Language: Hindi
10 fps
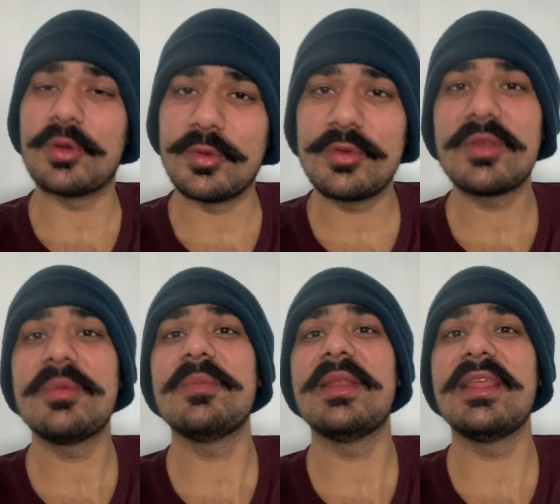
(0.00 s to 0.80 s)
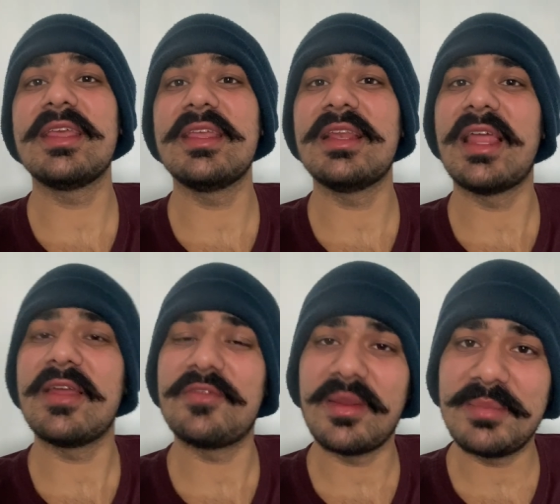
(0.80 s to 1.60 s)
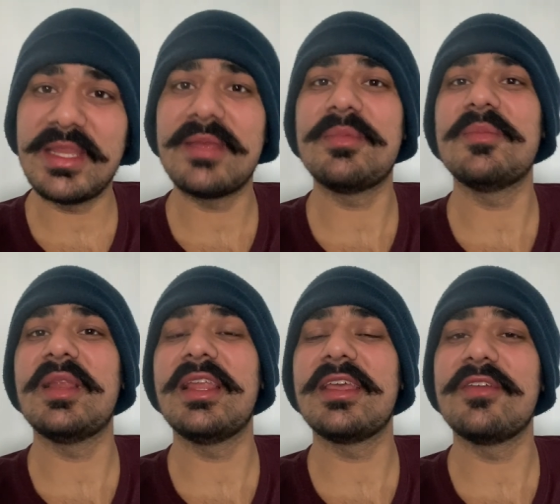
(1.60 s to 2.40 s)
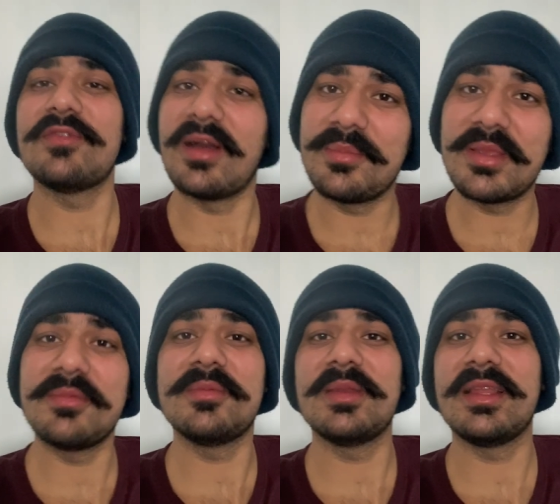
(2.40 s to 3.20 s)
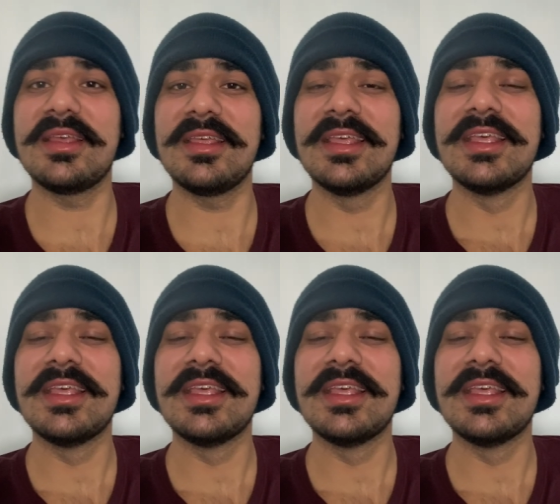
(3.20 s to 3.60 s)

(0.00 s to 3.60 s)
थोरू की भी मिलेगी फैमिली की भी मिलेगी फार्म की भी मिलेगी